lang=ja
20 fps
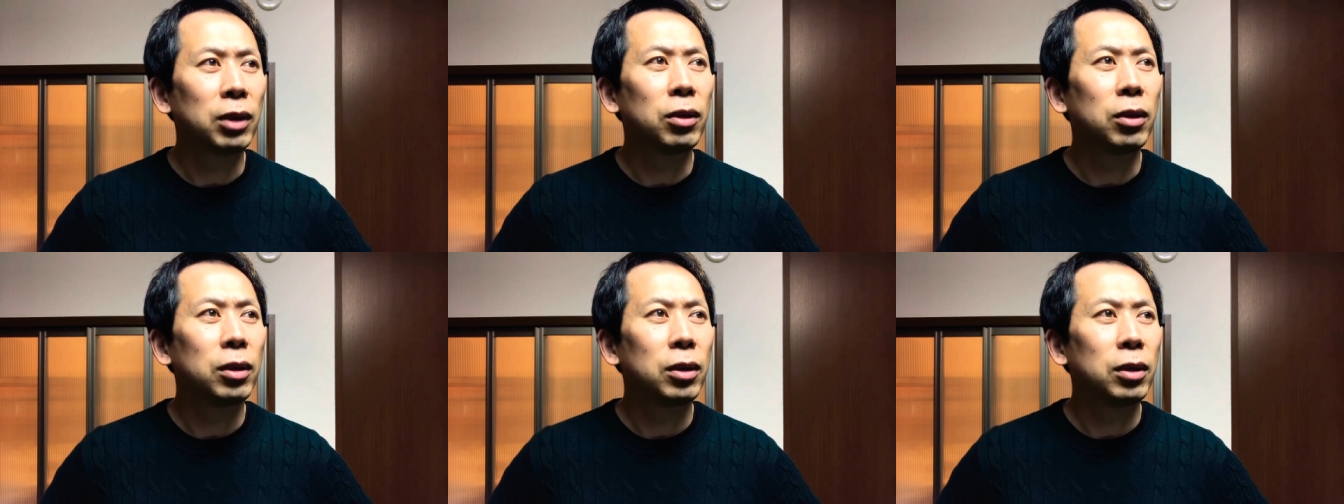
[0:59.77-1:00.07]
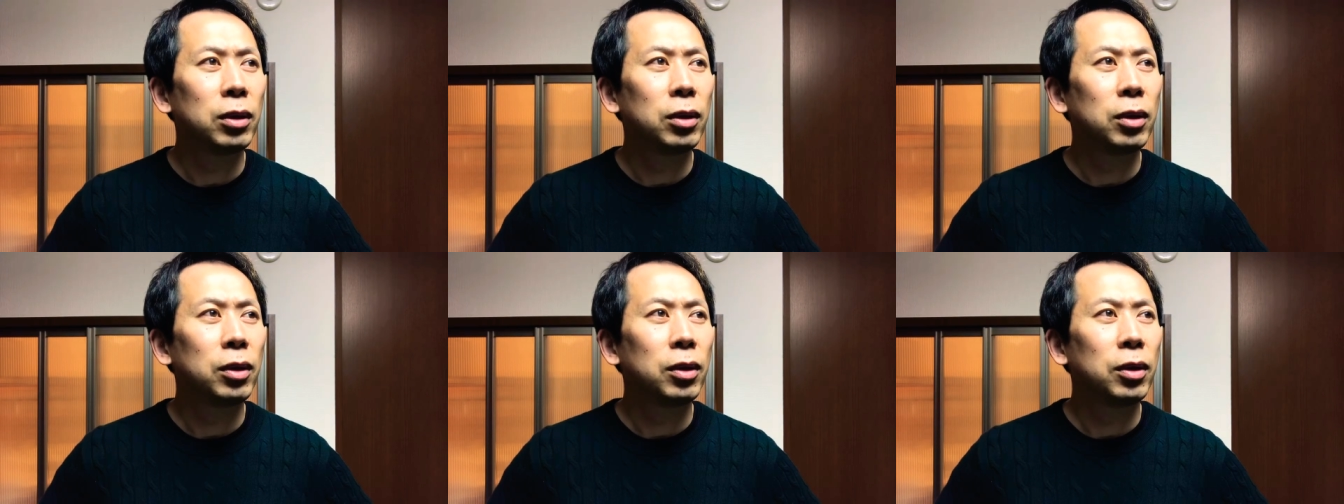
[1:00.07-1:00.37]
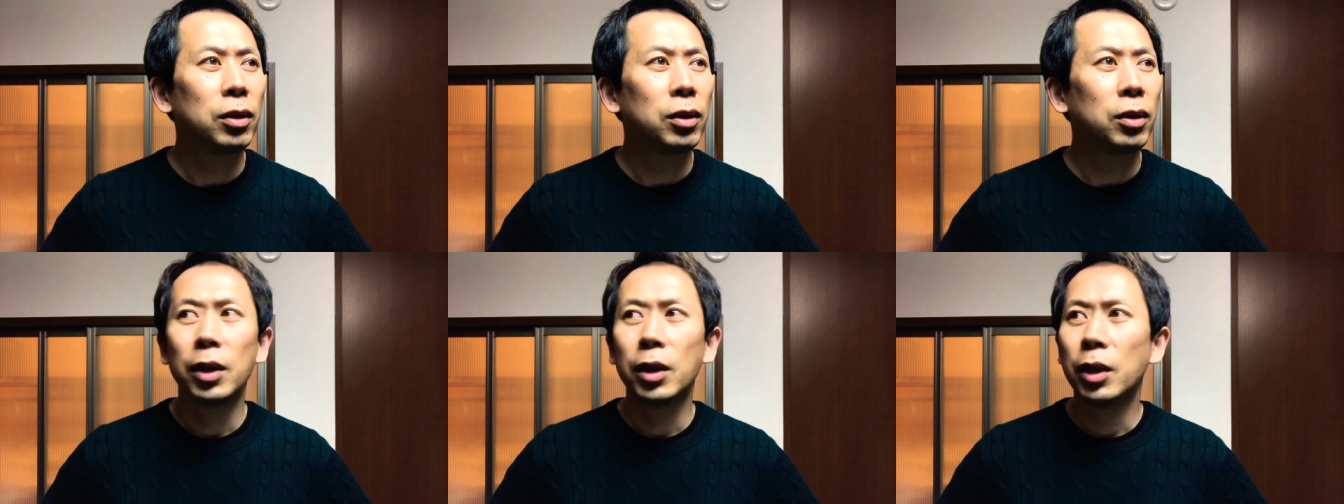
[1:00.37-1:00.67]
と
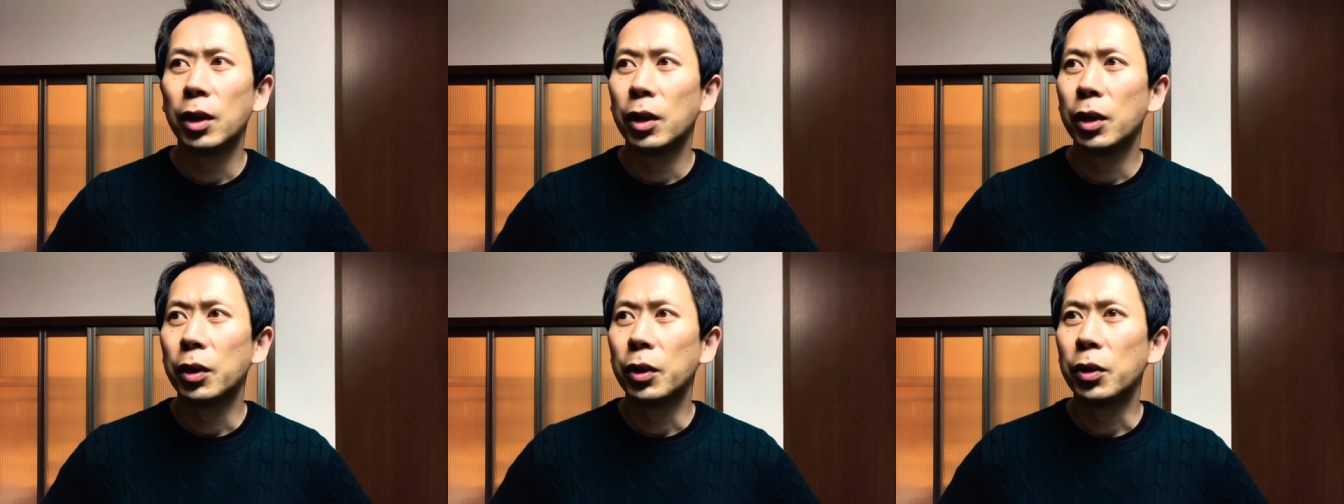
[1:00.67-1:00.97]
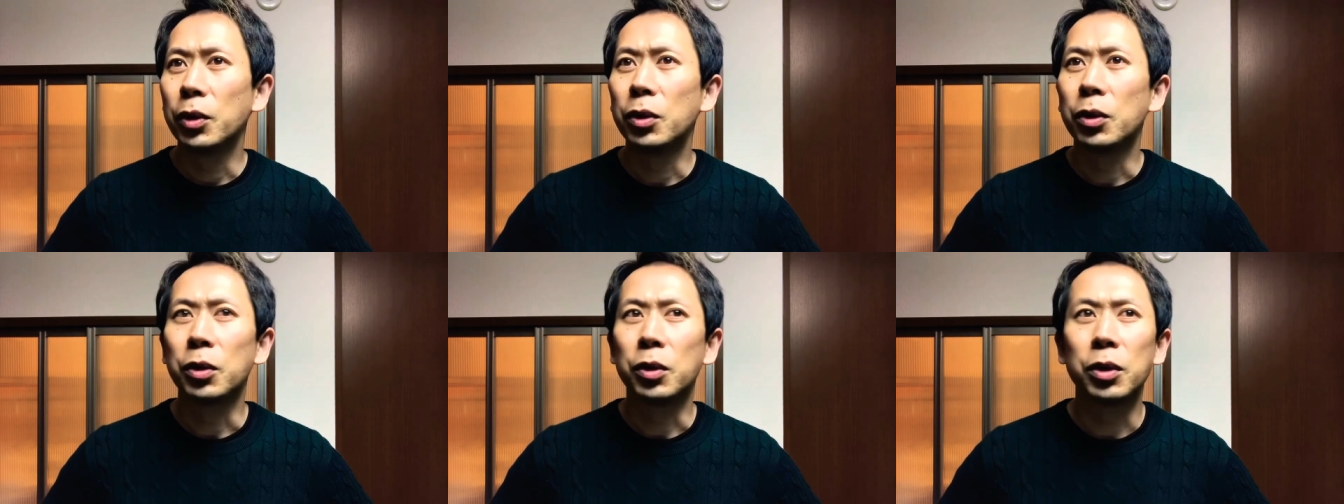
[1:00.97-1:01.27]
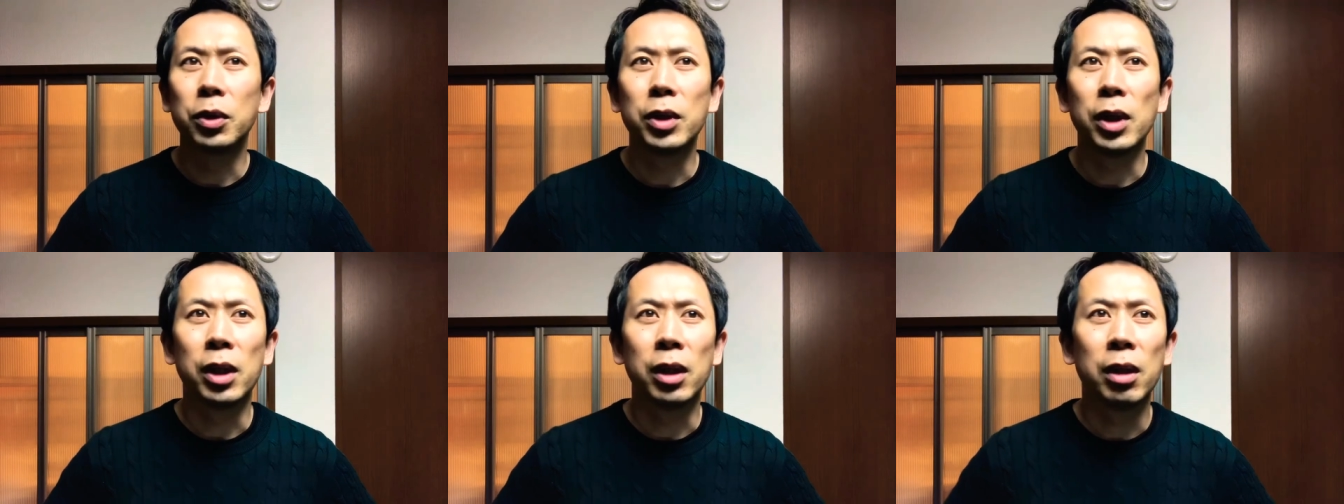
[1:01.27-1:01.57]
いうのを
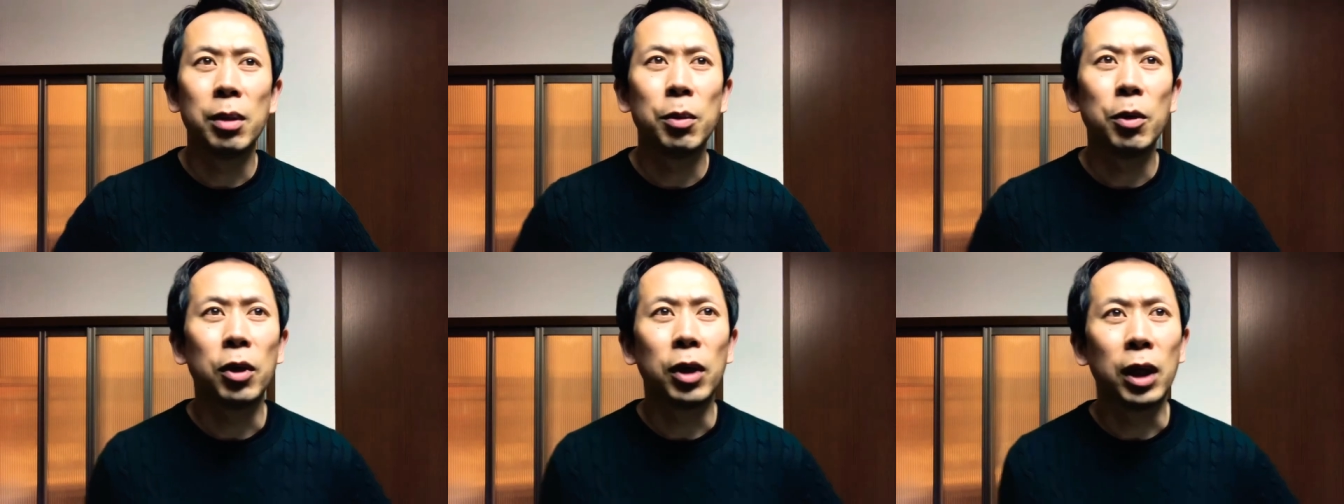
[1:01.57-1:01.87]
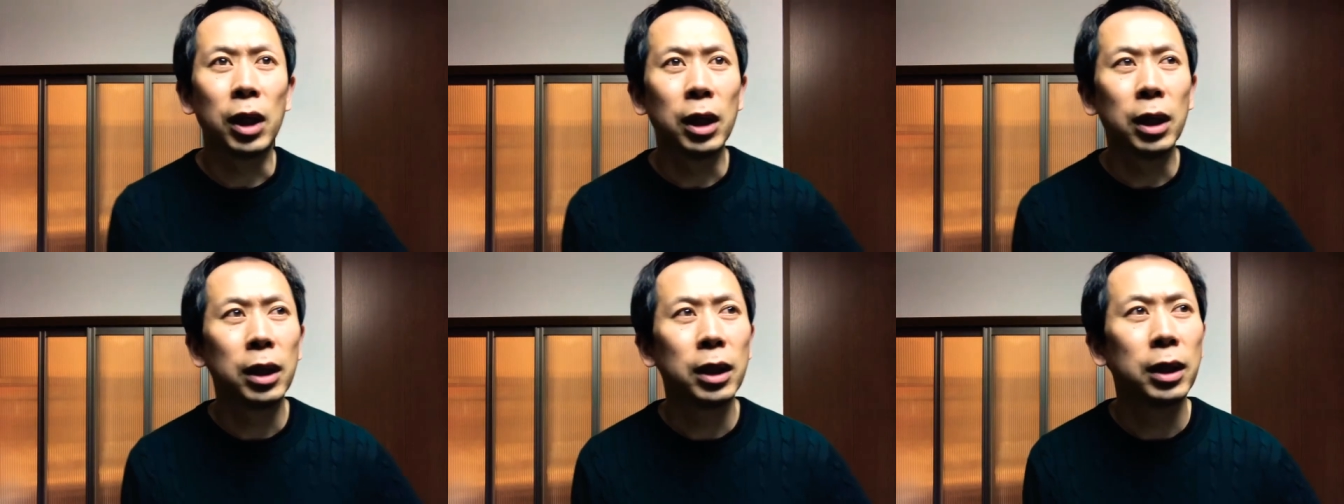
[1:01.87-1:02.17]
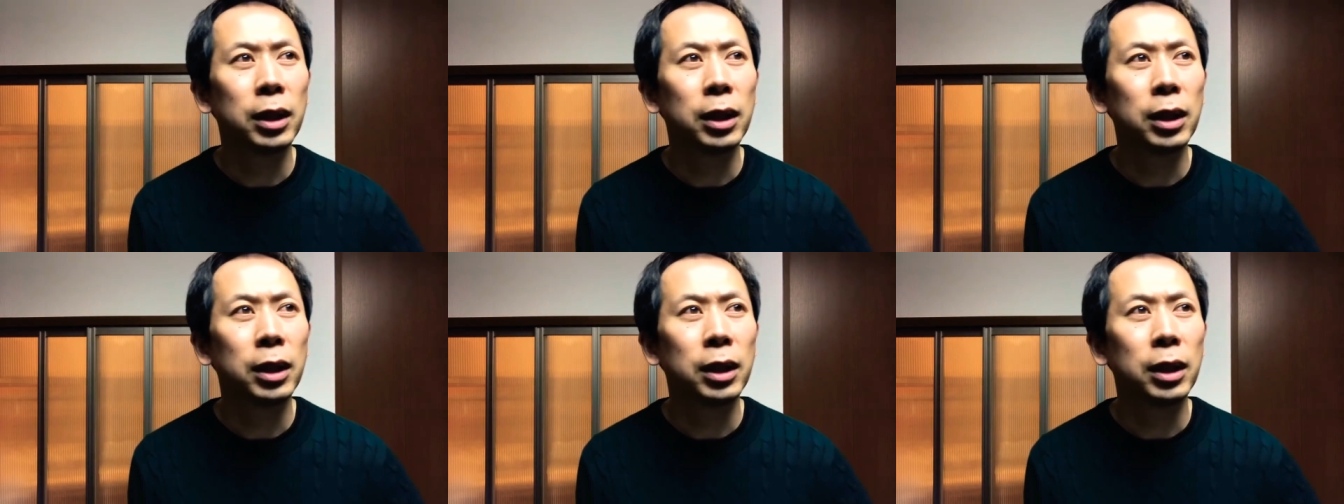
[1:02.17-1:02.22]
ちょっとやってみようかな